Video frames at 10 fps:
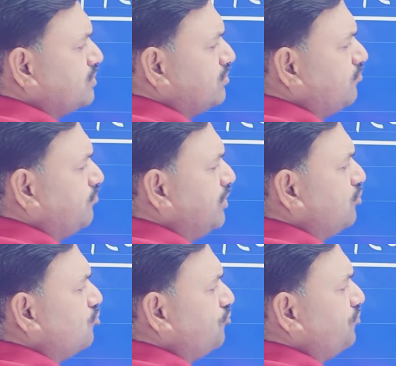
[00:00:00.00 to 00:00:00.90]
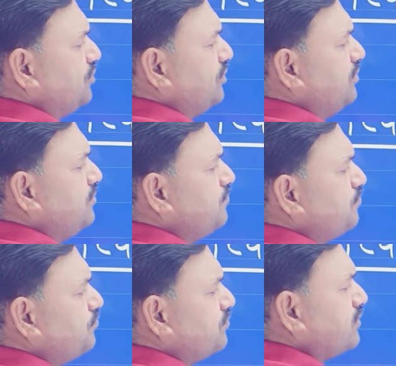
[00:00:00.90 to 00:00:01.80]
मिल्कोफीड
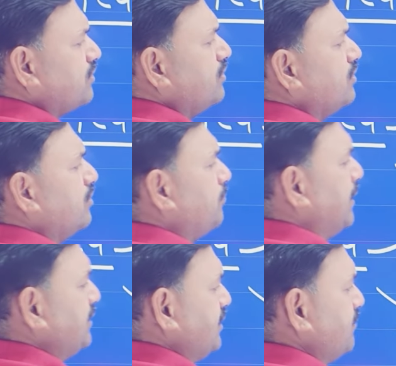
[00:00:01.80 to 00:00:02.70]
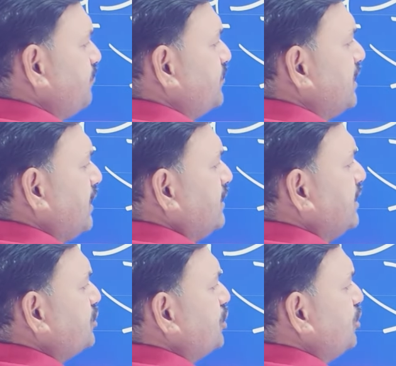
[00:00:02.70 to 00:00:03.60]
प्लेटिनम ये
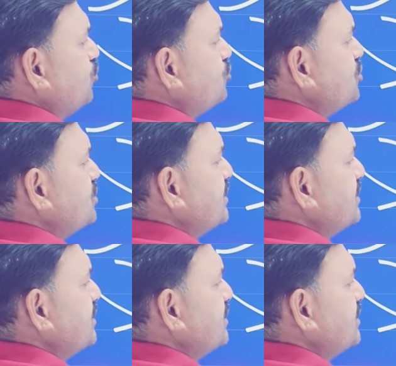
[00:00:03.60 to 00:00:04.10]
तीनों चीज़ें